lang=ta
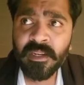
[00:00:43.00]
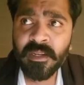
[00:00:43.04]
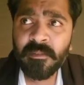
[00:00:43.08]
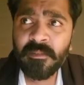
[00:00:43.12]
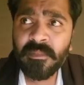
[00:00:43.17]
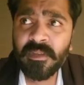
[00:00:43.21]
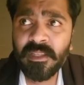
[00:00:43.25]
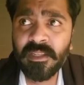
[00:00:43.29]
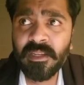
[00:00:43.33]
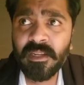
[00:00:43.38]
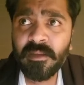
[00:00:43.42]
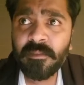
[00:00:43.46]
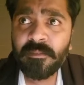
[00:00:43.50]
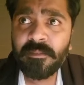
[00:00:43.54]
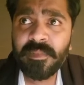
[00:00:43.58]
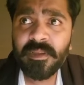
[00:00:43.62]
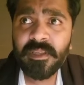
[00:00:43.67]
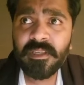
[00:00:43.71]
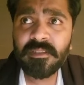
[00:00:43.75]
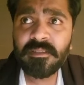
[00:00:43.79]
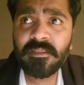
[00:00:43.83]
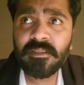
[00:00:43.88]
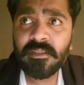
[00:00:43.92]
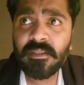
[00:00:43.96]
நம்ம இதெல்லாம்
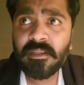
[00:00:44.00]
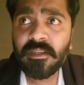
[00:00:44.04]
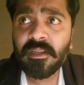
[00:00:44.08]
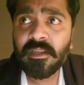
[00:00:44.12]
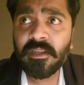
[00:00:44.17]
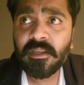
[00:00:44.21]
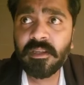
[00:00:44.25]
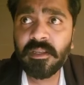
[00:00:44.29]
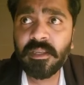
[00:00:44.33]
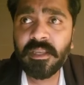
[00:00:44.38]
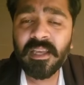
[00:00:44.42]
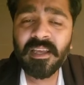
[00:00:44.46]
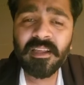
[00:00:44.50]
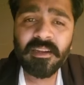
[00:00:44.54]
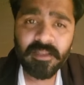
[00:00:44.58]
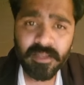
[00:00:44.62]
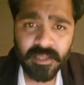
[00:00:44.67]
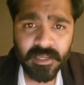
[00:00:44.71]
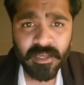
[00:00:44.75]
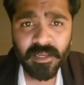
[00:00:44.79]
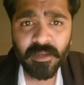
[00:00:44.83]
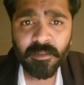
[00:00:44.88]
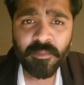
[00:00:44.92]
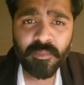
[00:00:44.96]
பேசுனா யார்
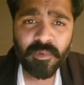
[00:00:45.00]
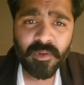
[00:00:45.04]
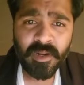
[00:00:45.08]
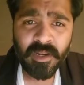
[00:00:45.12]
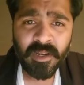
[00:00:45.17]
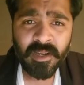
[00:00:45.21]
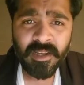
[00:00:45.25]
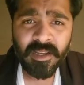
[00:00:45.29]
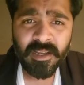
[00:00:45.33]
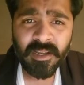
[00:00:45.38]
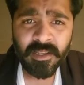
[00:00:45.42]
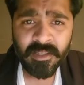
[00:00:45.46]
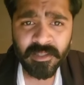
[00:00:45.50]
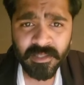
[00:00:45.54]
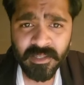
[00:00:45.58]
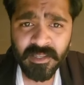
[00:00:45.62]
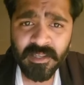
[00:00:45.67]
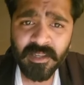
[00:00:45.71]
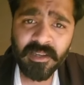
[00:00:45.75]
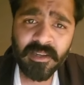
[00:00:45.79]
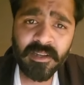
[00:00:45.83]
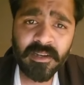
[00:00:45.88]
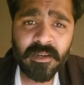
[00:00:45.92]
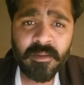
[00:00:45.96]
கேட்க போகிறாங்க
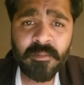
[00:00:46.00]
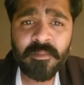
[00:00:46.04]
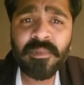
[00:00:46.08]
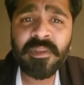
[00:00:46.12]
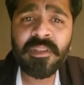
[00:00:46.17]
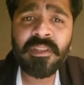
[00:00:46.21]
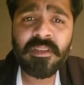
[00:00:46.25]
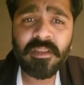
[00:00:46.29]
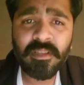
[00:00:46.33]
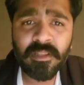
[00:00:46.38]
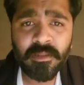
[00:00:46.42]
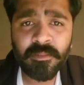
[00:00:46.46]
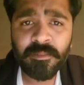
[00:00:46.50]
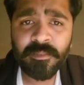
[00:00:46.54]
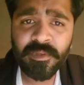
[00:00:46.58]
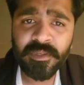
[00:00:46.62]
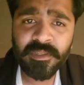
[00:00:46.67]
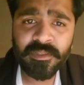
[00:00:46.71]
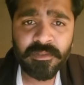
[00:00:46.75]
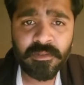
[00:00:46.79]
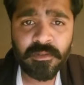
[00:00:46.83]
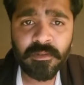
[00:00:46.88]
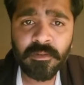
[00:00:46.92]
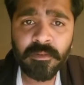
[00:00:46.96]
அதுக்காக நம்ம இதுக்கு அதை
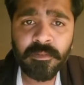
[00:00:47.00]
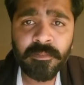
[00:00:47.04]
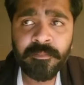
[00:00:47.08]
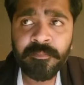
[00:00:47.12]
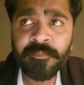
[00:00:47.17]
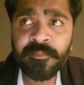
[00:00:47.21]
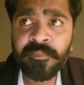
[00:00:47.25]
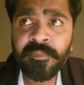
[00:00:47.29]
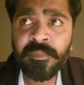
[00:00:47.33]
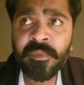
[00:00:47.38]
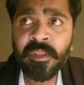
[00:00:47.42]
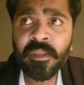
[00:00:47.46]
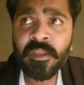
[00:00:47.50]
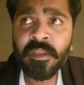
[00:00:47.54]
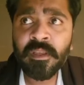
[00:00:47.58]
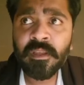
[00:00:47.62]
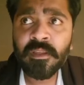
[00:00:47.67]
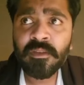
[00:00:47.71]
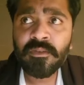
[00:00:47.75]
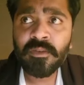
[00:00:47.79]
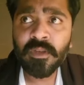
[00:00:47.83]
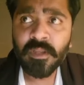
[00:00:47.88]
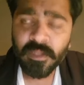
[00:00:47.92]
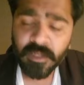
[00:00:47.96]
பேசுகிறோம்
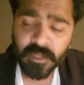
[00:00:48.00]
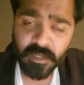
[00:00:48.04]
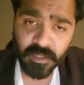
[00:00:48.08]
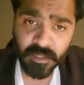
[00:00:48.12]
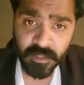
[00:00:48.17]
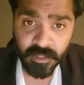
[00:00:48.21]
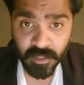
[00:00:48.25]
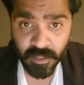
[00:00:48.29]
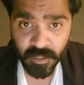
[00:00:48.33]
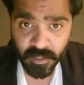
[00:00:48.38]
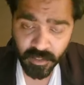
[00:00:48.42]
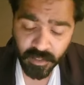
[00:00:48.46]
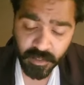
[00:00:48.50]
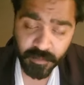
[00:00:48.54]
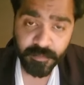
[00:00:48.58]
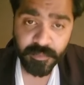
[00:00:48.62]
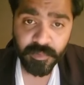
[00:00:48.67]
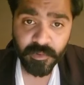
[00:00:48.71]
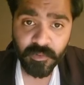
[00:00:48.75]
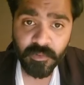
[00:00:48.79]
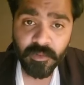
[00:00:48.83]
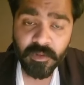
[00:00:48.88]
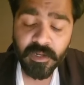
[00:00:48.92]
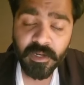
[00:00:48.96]
ஸோ அதனால் நான் இப்போ
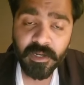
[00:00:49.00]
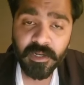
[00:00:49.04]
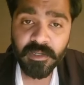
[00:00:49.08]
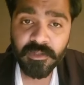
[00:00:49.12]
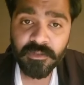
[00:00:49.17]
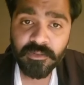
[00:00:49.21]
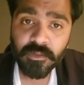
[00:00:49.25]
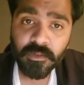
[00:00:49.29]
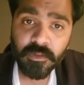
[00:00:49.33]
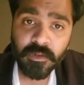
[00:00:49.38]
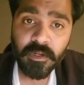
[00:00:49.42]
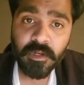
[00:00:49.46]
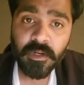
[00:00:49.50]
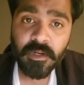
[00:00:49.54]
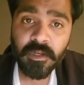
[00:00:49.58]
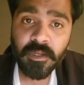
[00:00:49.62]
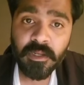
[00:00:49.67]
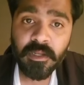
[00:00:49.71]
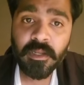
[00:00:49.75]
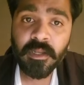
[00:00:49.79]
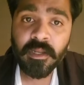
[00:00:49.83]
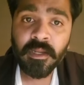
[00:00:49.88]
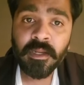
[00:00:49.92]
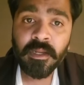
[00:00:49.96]
உங்ககிட்ட சொல்கிறேங்க
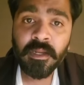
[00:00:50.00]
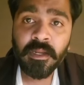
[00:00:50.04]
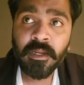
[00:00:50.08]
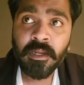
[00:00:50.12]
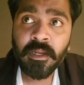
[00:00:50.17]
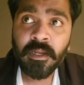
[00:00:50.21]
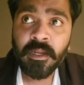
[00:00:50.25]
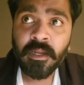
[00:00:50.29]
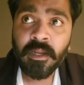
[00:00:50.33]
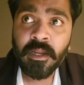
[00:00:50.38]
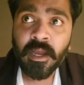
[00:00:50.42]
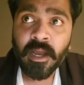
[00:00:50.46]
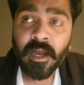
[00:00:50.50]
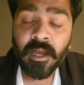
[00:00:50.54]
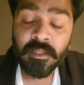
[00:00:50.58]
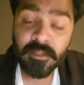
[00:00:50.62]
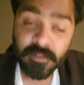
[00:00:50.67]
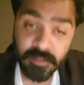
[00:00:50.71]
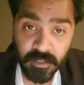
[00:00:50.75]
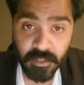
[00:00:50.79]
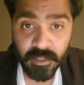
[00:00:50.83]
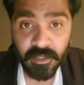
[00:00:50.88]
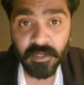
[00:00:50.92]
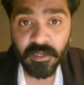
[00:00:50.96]

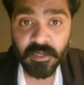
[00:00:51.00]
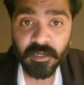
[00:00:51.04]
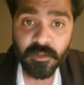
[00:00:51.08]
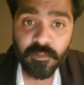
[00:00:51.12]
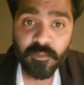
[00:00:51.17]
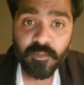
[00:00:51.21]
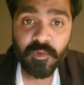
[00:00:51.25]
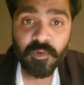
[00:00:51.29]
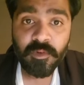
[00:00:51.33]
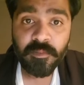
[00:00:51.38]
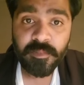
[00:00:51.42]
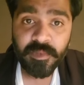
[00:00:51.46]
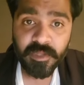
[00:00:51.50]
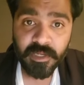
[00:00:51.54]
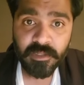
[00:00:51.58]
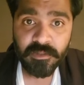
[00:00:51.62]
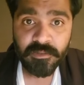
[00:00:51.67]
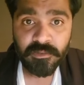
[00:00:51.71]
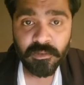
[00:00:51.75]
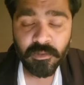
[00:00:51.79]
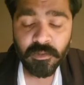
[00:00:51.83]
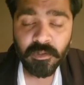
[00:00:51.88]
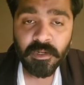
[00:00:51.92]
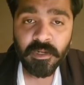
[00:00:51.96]
அந்த ரெண்டு மூணு பேருக்கு
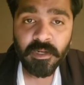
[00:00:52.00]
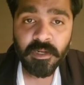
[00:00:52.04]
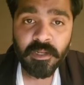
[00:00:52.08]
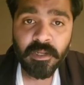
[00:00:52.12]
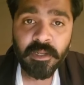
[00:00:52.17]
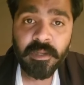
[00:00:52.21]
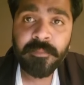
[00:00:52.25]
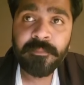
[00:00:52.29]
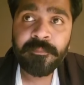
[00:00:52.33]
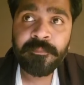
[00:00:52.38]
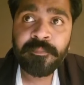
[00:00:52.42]
சொல்கிறேங்க